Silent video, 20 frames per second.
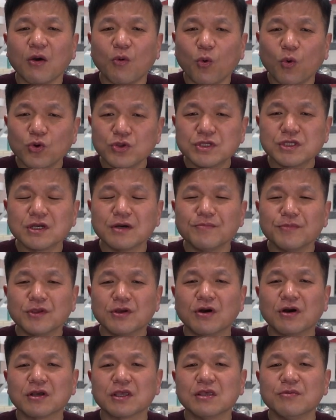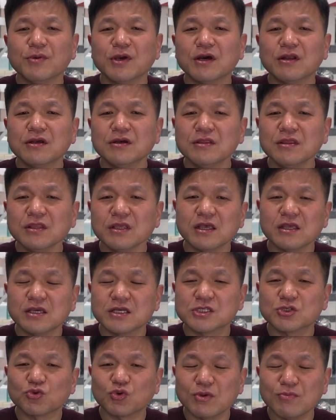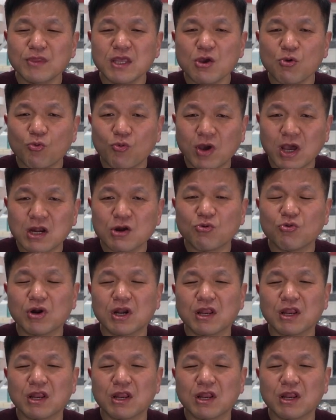5.0이면은 extremely well